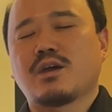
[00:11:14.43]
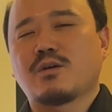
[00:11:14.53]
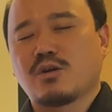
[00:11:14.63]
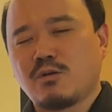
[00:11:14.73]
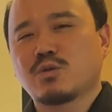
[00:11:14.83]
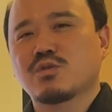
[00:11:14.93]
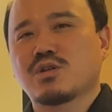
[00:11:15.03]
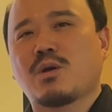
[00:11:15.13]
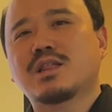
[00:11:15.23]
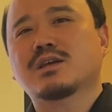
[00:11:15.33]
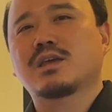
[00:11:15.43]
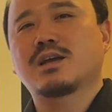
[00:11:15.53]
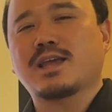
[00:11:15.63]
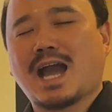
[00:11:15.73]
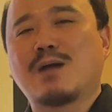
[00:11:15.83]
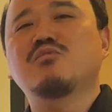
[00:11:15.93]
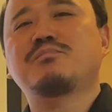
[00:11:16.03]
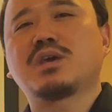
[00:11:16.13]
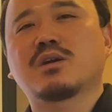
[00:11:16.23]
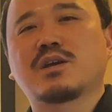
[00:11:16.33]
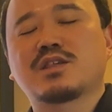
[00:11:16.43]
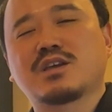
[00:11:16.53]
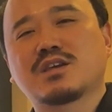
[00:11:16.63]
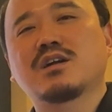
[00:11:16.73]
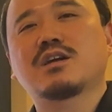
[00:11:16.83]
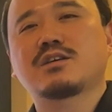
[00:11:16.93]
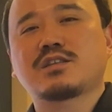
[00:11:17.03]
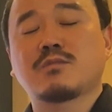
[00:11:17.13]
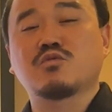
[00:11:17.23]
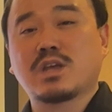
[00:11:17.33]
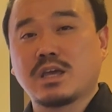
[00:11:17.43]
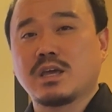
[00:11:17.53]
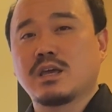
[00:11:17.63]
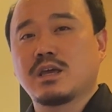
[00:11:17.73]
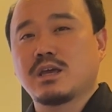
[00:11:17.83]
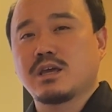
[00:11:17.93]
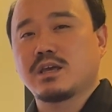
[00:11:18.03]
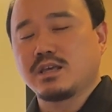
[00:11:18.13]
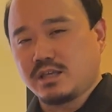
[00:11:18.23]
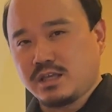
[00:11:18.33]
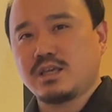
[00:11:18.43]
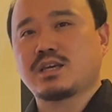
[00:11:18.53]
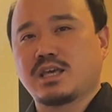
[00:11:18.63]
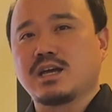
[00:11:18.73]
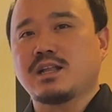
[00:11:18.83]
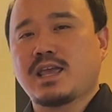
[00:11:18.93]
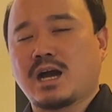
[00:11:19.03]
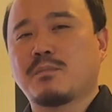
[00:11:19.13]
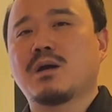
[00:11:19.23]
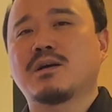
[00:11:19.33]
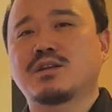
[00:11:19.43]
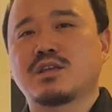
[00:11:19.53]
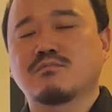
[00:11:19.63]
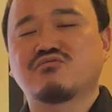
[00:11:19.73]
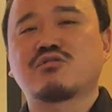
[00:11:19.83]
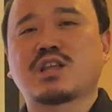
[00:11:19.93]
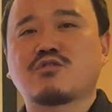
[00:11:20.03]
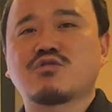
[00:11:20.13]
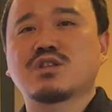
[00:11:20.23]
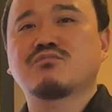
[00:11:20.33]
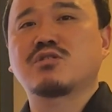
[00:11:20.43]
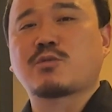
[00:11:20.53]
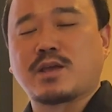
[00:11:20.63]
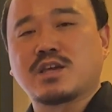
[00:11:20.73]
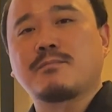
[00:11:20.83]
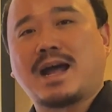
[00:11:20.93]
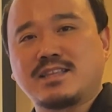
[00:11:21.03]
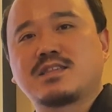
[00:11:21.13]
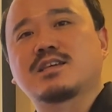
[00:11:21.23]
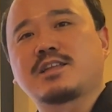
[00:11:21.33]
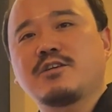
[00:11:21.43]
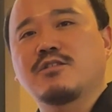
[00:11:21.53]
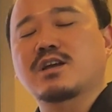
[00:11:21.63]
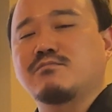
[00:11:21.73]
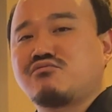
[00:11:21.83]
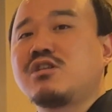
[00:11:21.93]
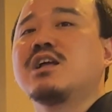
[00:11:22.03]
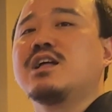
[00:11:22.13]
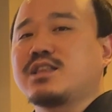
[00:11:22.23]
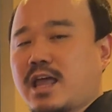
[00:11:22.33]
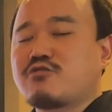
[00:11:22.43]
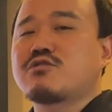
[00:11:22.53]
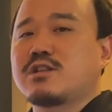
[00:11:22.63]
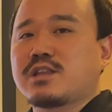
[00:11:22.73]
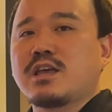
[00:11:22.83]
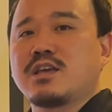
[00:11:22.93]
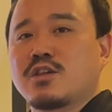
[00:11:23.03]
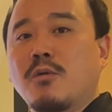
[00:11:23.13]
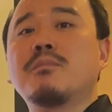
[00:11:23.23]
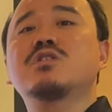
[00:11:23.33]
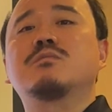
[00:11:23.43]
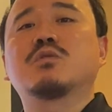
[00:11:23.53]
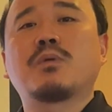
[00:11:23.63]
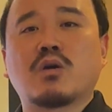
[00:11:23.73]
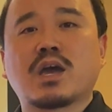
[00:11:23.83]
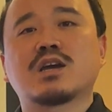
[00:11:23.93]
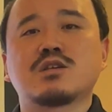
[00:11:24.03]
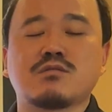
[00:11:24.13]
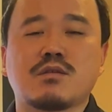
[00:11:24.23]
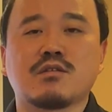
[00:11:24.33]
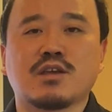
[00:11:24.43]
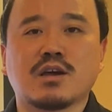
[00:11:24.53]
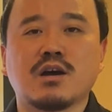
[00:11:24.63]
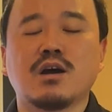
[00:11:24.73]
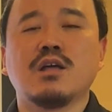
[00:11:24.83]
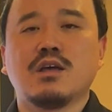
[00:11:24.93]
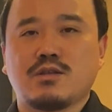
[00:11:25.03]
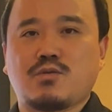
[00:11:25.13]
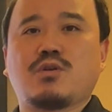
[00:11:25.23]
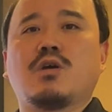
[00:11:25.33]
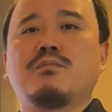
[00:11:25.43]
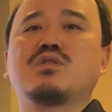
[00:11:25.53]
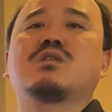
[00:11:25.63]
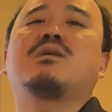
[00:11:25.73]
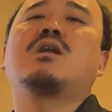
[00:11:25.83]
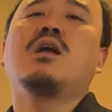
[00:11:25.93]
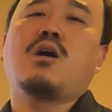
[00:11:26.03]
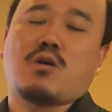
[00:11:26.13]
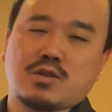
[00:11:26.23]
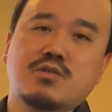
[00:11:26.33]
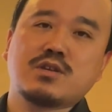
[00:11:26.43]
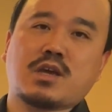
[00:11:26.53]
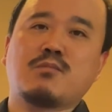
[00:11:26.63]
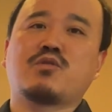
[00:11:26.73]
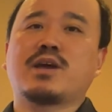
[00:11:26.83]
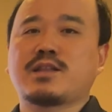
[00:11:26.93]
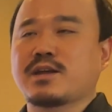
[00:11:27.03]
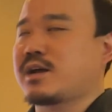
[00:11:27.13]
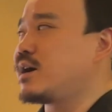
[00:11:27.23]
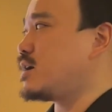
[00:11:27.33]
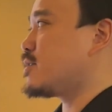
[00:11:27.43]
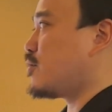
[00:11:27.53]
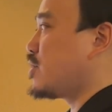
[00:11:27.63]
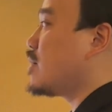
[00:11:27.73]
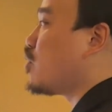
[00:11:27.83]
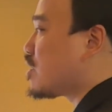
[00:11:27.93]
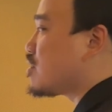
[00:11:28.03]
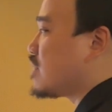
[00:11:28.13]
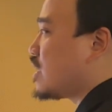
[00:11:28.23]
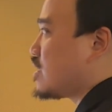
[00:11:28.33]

어, 열동 전에 활착 기간에 가뭄 피해가 굉장히 심각했기 때문에 이 기간에 양파 마늘에 이제 물을 대주시는 분들도 굉장히 많으시잖아요. 그러니까 물 대주실 때 이제 연면 시비도 병행하실 수 있으니까 초기 연면 시비를 어떤 느낌으로 해야 될까를 정리해 보았습니다.